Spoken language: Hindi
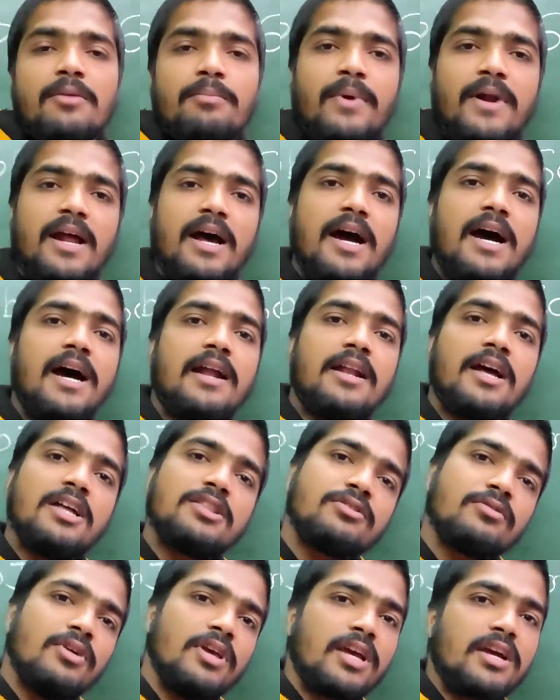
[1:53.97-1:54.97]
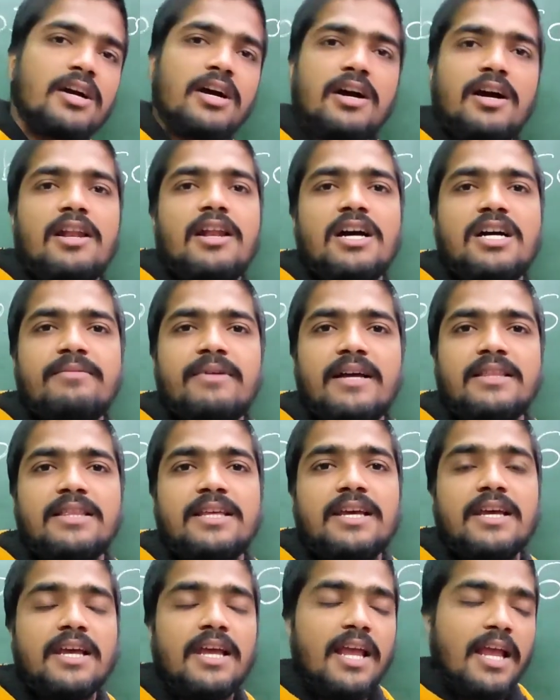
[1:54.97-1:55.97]
पढ़ाना तो एक अलग बात
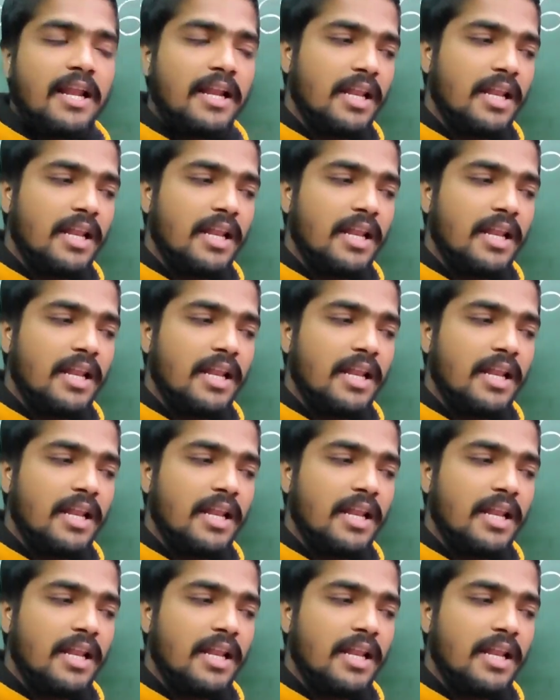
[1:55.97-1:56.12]
है